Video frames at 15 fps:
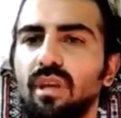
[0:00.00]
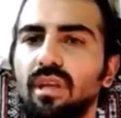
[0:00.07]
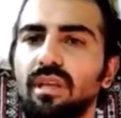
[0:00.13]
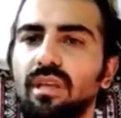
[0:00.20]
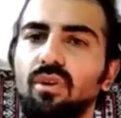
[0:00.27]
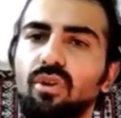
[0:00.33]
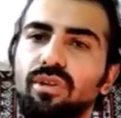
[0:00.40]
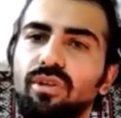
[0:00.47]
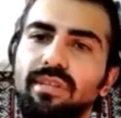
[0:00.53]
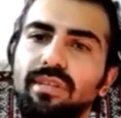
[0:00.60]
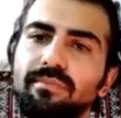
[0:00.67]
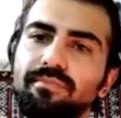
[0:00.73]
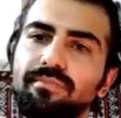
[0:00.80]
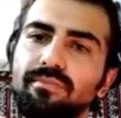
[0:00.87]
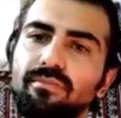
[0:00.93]
Örneğin
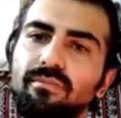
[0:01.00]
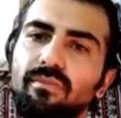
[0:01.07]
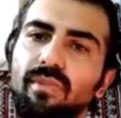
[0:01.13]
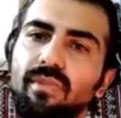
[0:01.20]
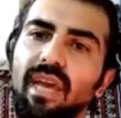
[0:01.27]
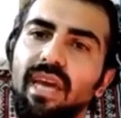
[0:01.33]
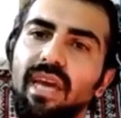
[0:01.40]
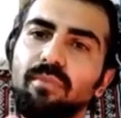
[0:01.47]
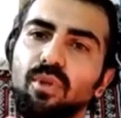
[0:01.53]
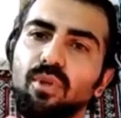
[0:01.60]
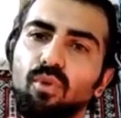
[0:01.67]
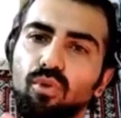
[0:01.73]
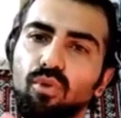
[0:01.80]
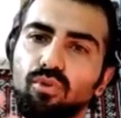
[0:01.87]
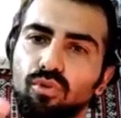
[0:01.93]
her bir
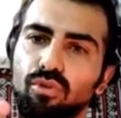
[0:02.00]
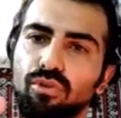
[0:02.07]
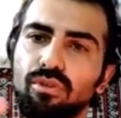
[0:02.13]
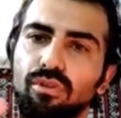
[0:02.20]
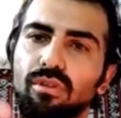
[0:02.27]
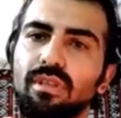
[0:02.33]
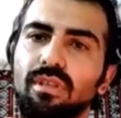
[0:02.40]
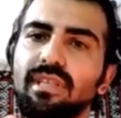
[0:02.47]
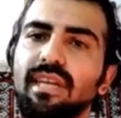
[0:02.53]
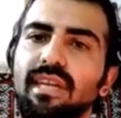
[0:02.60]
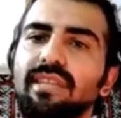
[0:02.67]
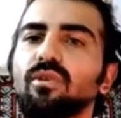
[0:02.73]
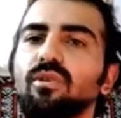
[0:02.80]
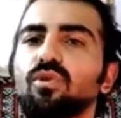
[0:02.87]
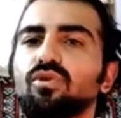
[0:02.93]
onluğun
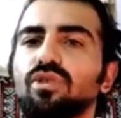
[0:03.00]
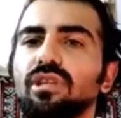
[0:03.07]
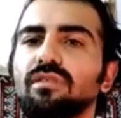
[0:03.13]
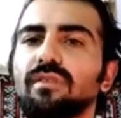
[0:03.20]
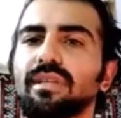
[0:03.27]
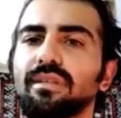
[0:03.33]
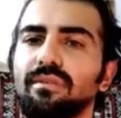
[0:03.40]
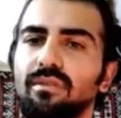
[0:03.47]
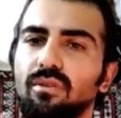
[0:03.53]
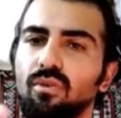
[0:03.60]
kendine özgü adı var.